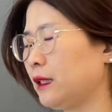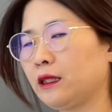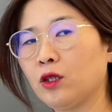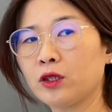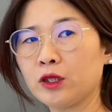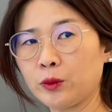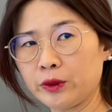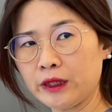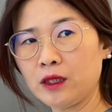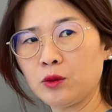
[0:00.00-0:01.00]
여기로
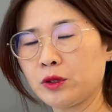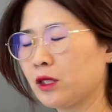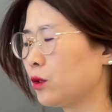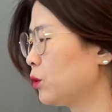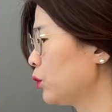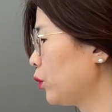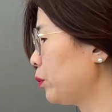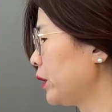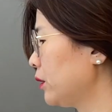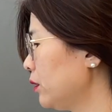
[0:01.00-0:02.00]
1로 치고
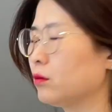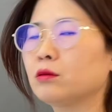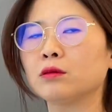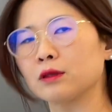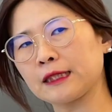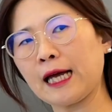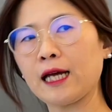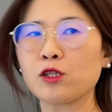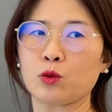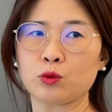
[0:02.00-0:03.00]
높이를
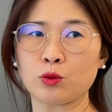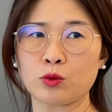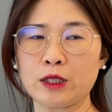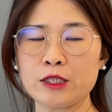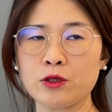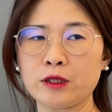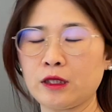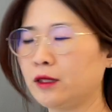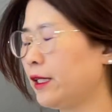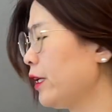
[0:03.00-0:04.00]
4 정도로 하셔야
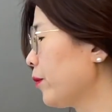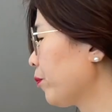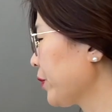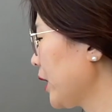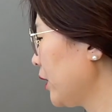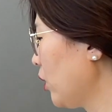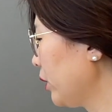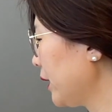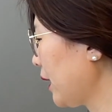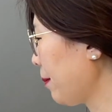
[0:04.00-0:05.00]
되는데요.
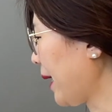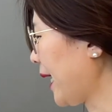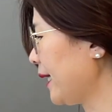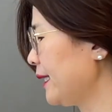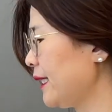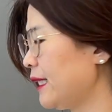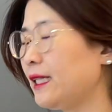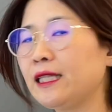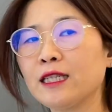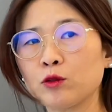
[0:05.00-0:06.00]
여기가 반이
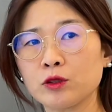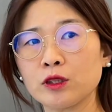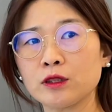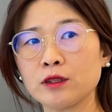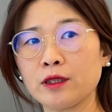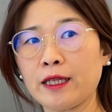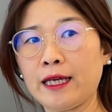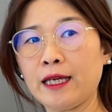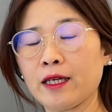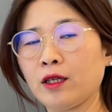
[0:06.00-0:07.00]
1이라고 쳤을
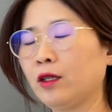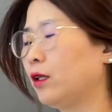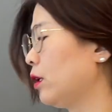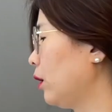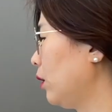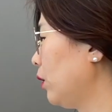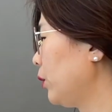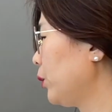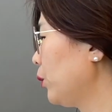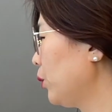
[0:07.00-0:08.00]
때 어,
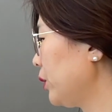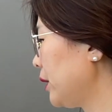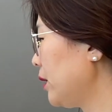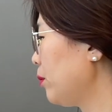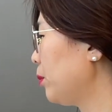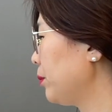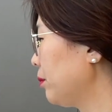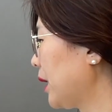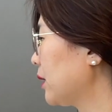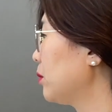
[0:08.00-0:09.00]
요
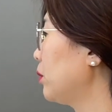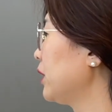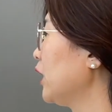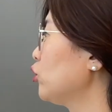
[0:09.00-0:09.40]
이만큼보다